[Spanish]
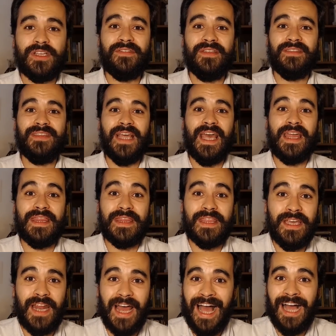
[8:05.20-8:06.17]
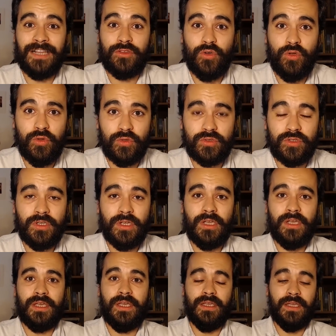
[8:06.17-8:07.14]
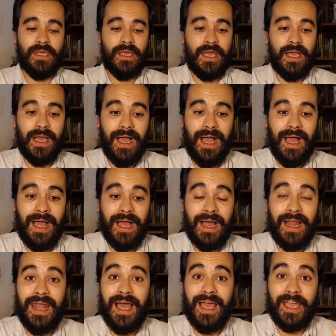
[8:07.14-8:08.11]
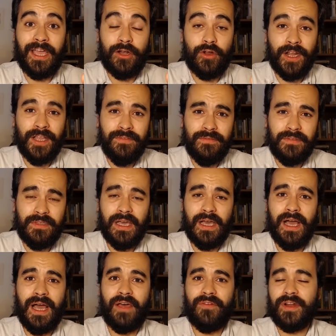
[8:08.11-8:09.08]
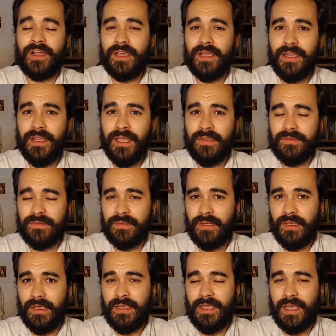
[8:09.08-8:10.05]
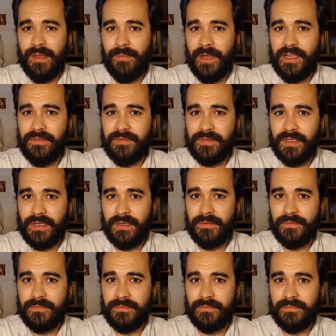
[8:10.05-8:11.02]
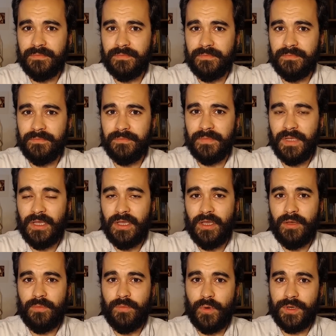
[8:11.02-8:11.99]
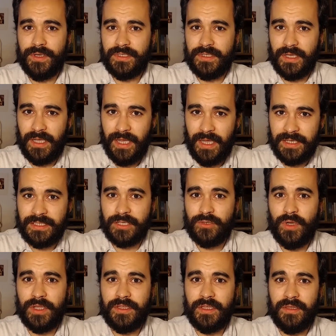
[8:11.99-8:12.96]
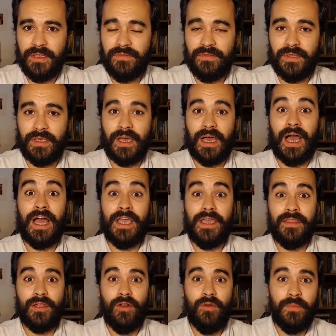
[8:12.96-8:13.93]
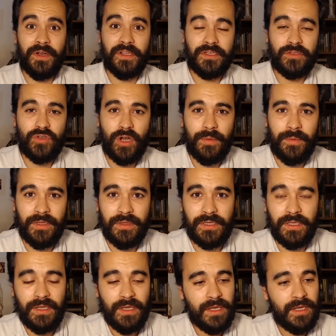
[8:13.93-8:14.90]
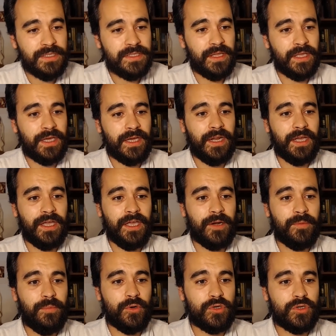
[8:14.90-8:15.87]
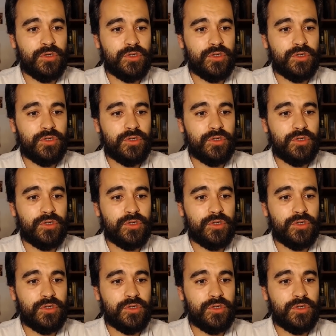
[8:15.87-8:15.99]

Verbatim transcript: hace tender a todos, ¿eh? a la ignorancia, a la fragilidad y a la malicia. ¿eh? Pues esta es una tendencia. hay del hombre si solamente se dejara guiar por